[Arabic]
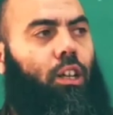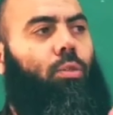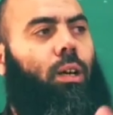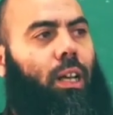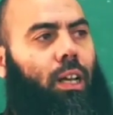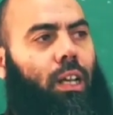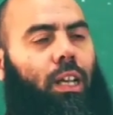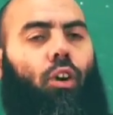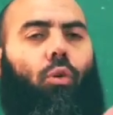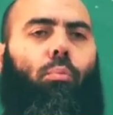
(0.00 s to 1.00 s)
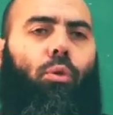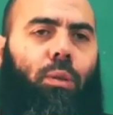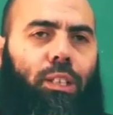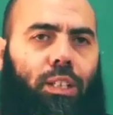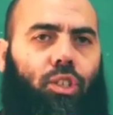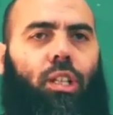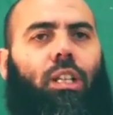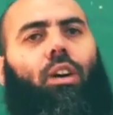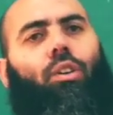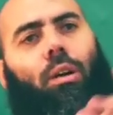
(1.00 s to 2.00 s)
ليه هو قال لي امه ما دارتش
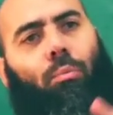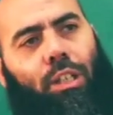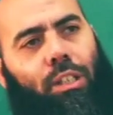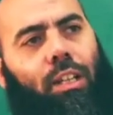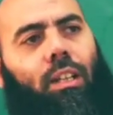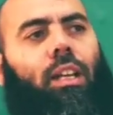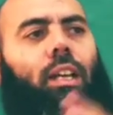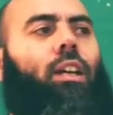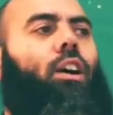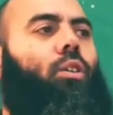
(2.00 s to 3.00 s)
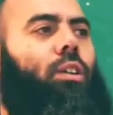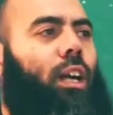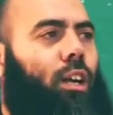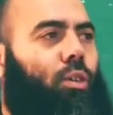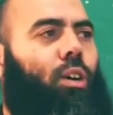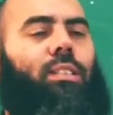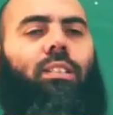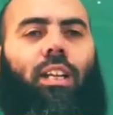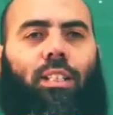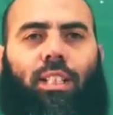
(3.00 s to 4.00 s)
ليا وانا امي دارت ليه والنهار الاول
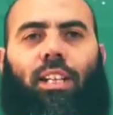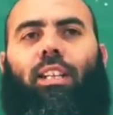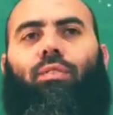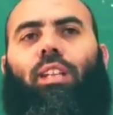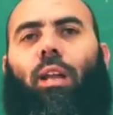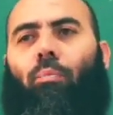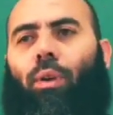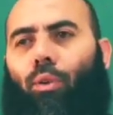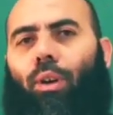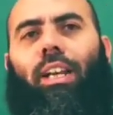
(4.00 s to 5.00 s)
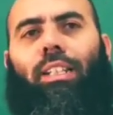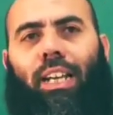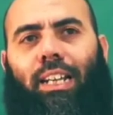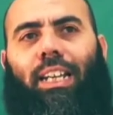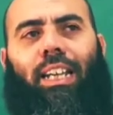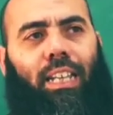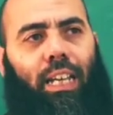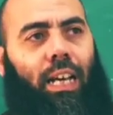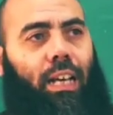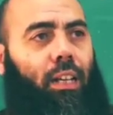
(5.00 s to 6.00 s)
اصلا حنا ساكنين في دار با هو اللي عطانا كذا
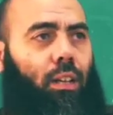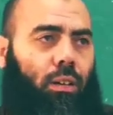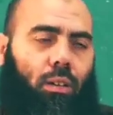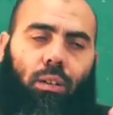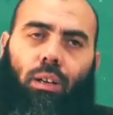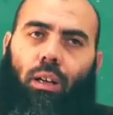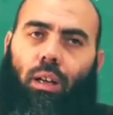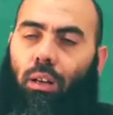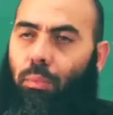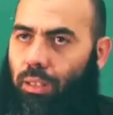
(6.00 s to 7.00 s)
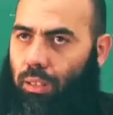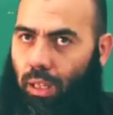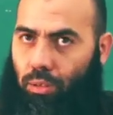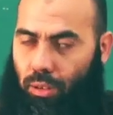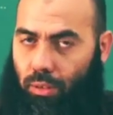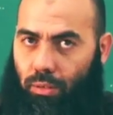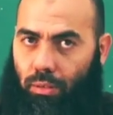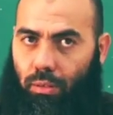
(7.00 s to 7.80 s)
الى اخره ما نساليوش